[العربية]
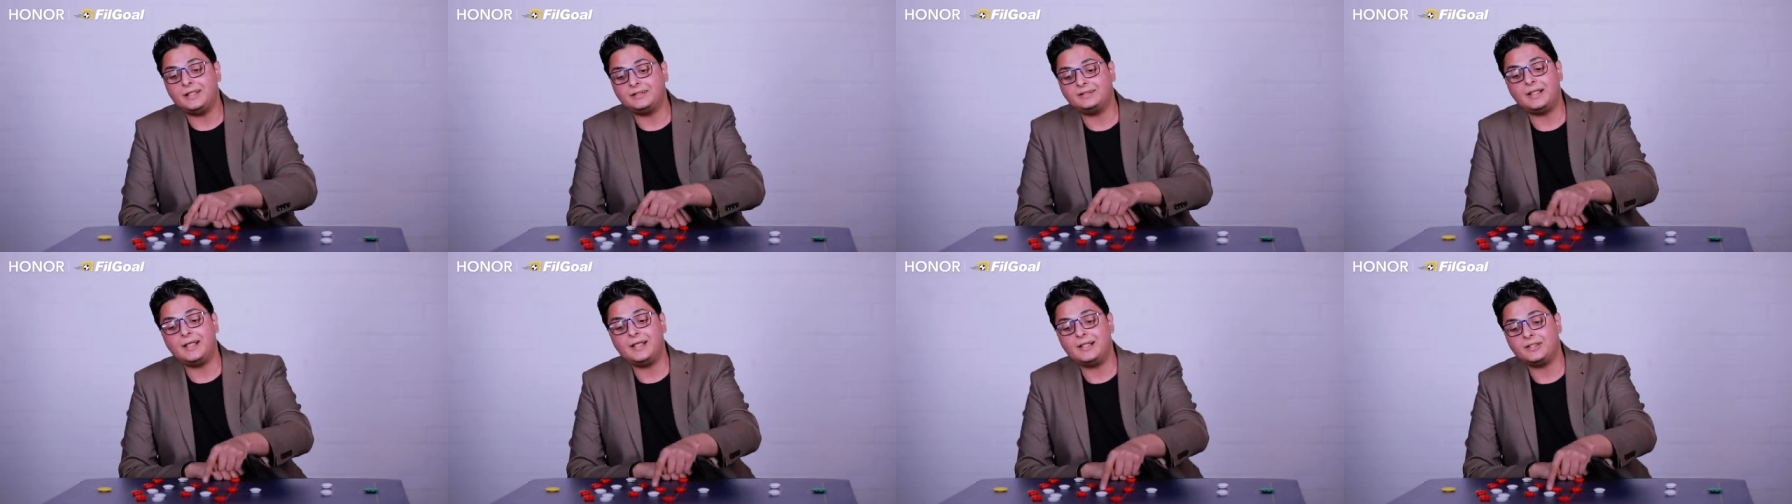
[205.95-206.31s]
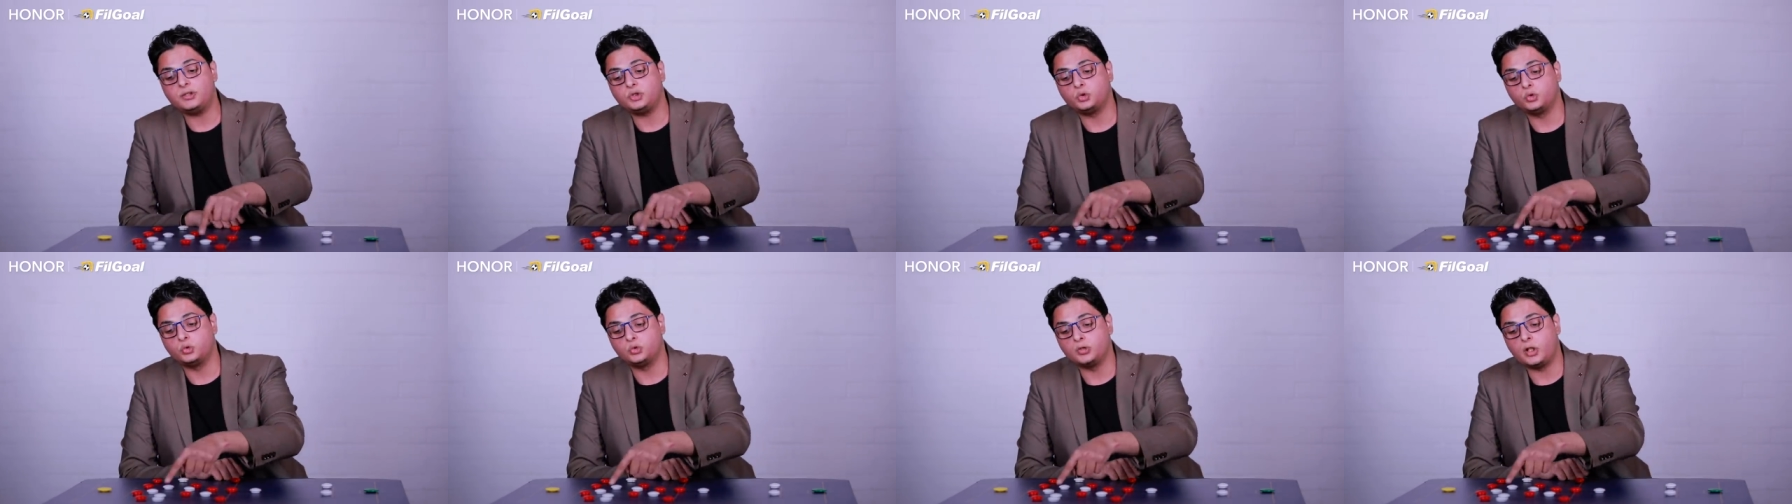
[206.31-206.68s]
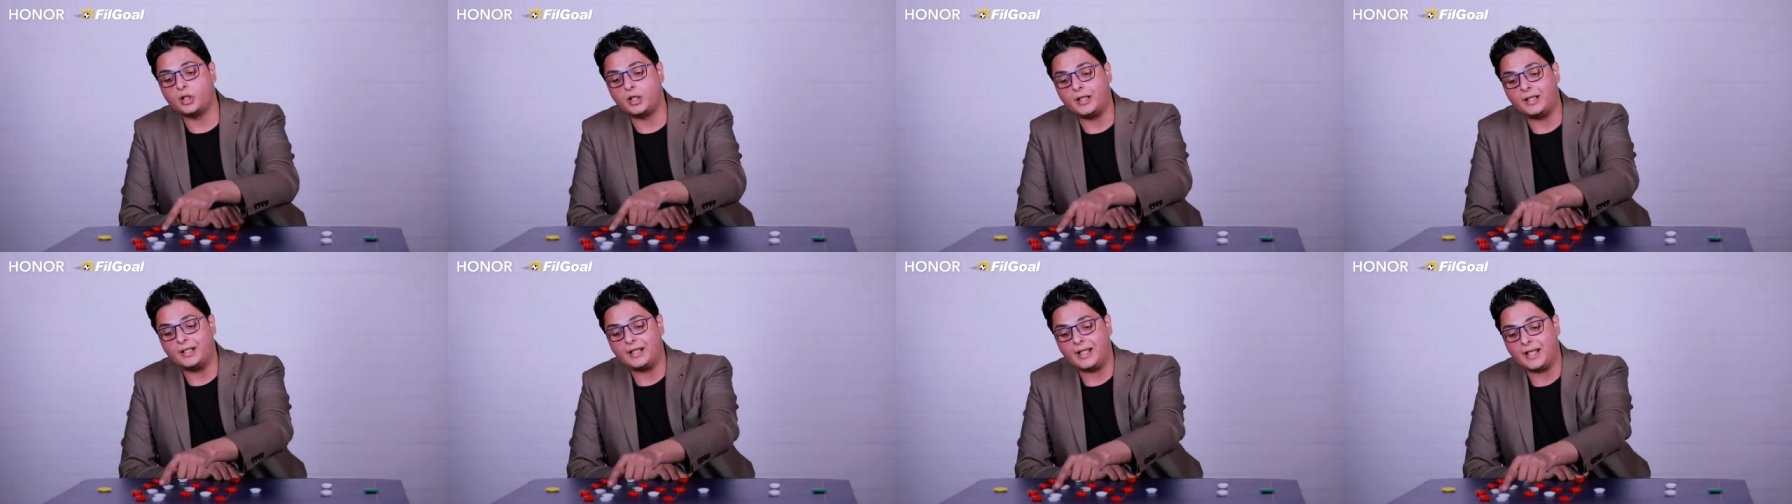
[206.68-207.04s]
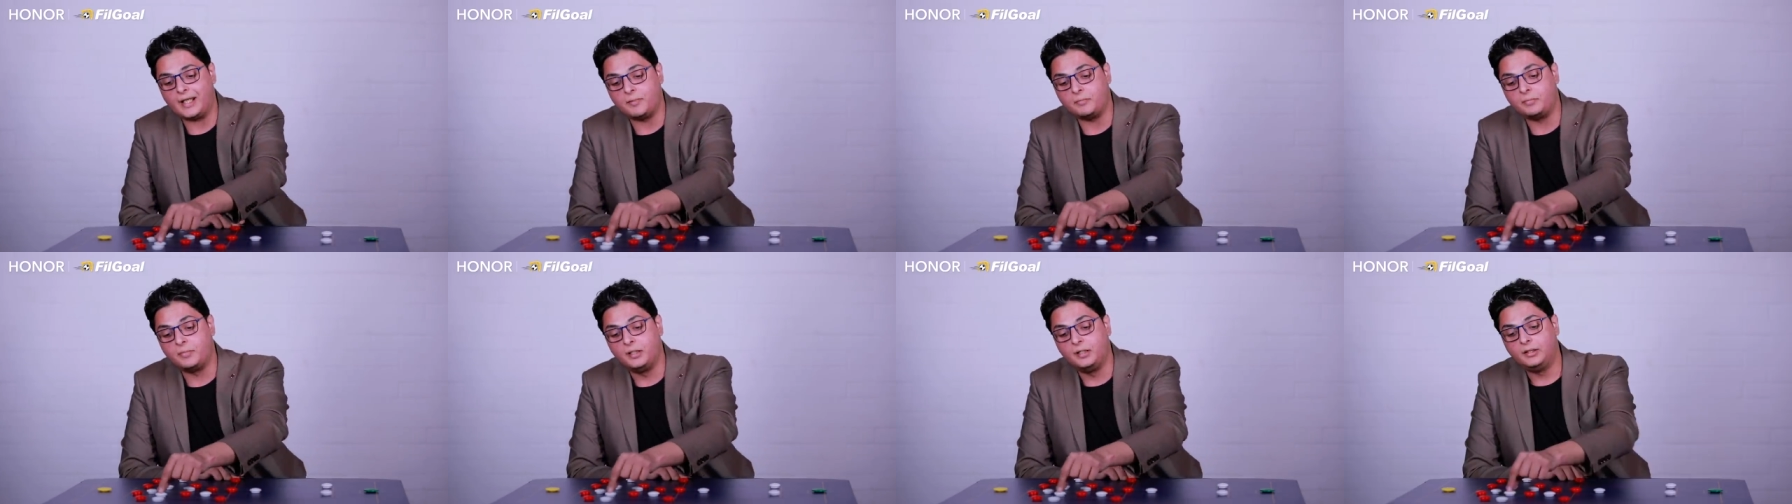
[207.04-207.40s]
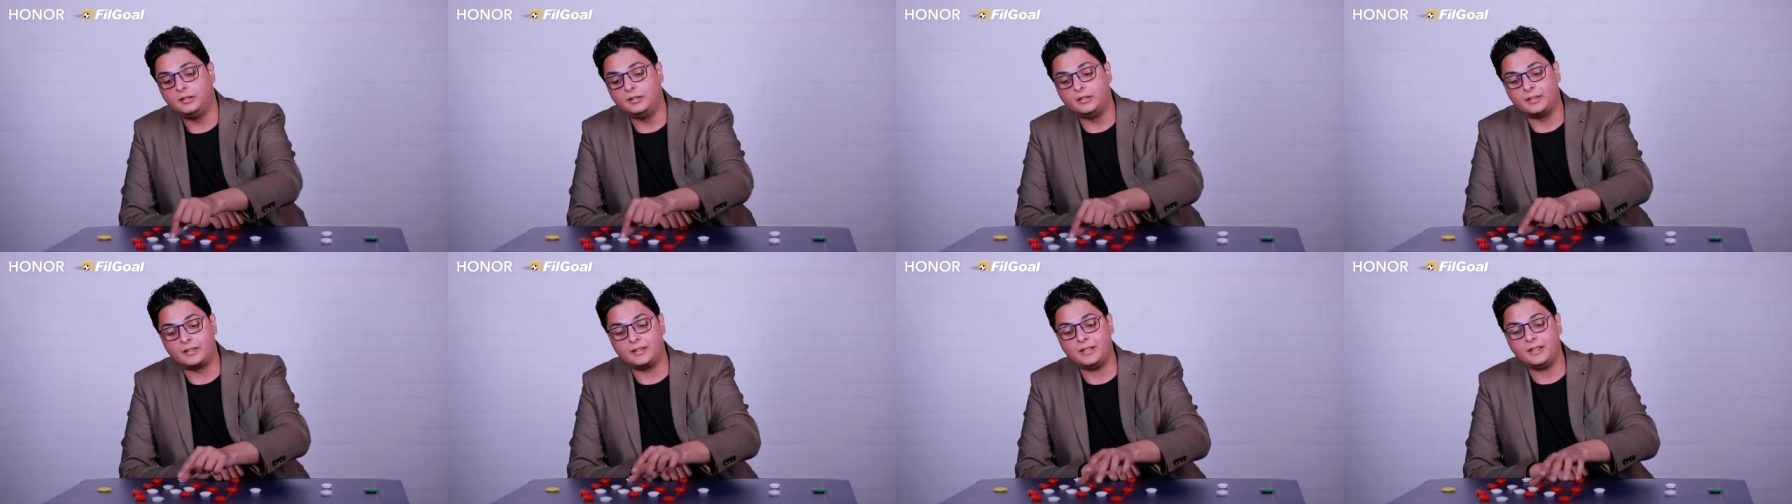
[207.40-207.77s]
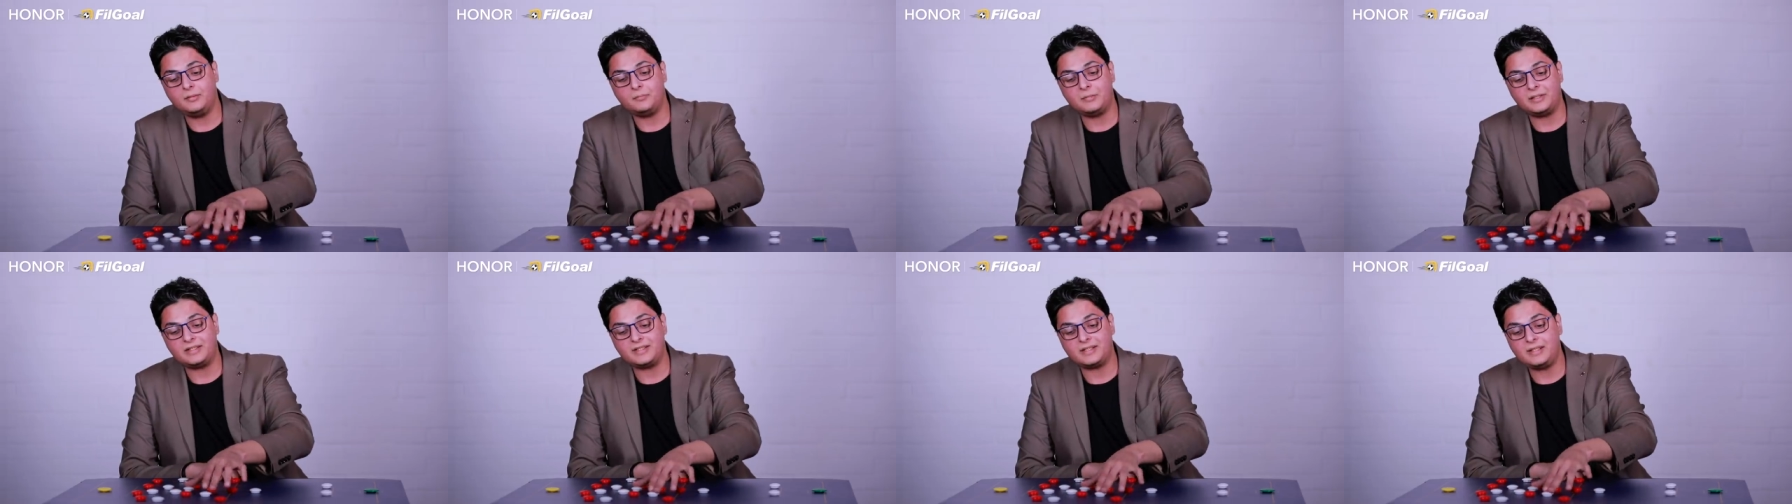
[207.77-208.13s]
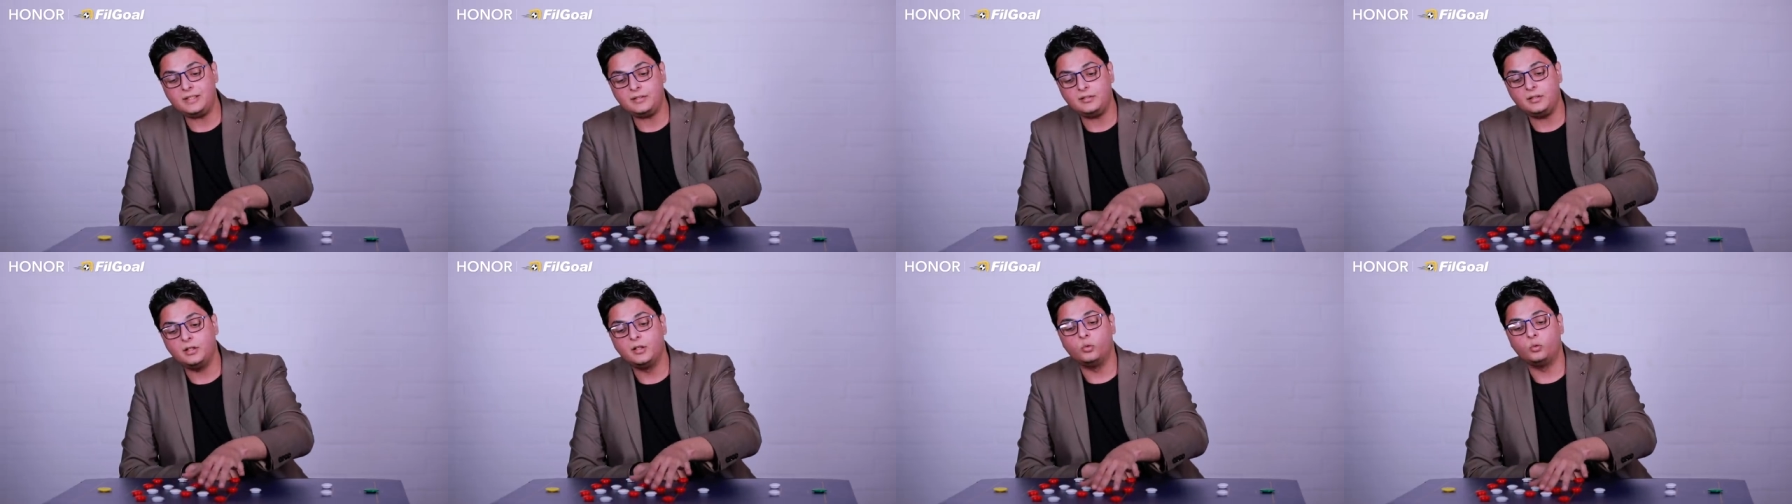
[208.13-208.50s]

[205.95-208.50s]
ثلاث صناع العاب لريال مدريد